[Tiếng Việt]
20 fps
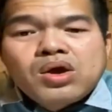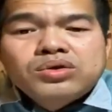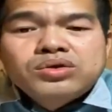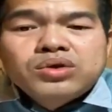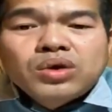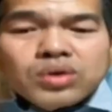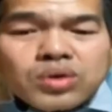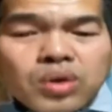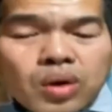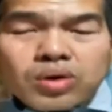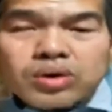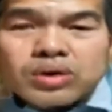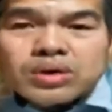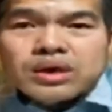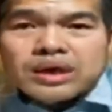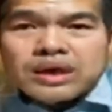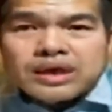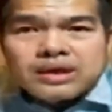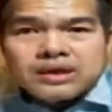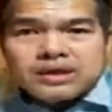dương rô rương
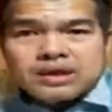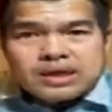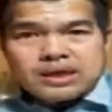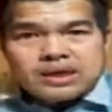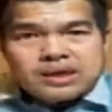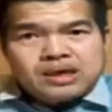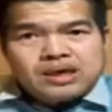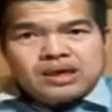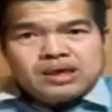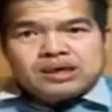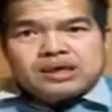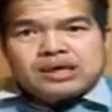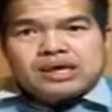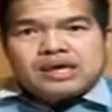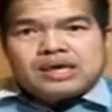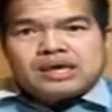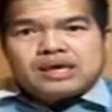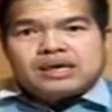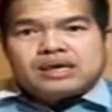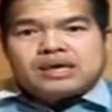kia kia
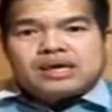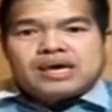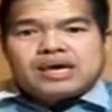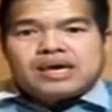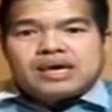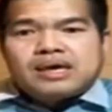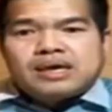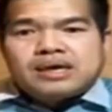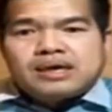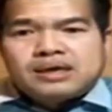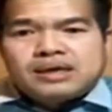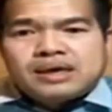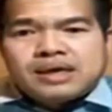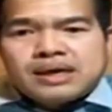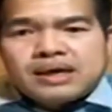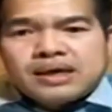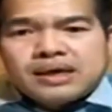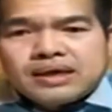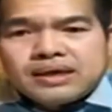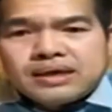kia kia
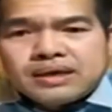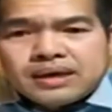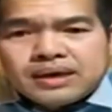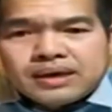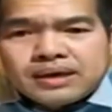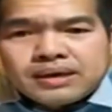kia